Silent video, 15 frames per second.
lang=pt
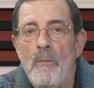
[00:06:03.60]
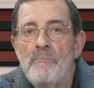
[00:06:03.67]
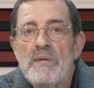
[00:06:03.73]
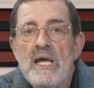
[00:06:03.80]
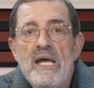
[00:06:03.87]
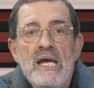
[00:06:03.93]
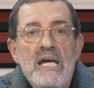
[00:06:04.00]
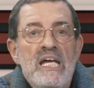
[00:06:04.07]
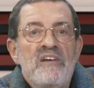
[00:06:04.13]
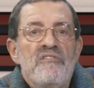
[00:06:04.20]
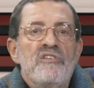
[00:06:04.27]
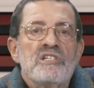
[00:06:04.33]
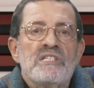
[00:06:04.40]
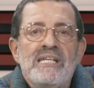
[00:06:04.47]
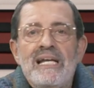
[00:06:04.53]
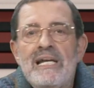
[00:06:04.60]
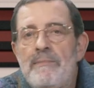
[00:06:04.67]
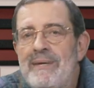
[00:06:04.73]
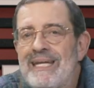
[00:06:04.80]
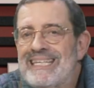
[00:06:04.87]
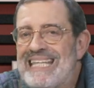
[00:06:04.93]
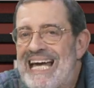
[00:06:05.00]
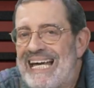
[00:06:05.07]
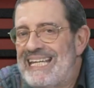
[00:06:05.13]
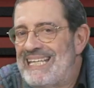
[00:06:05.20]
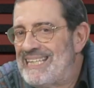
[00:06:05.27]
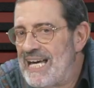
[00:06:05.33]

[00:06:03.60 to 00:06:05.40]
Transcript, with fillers: Bom, em vez de alimentar